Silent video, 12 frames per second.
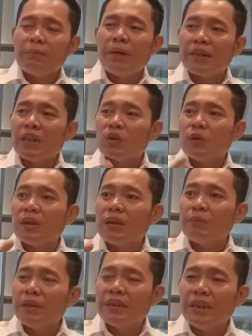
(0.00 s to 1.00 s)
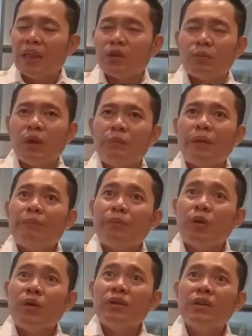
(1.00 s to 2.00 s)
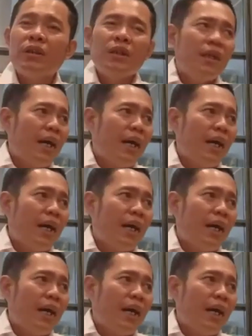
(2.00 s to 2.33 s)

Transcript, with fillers: memanggil ketua DPC atau melalui telepon,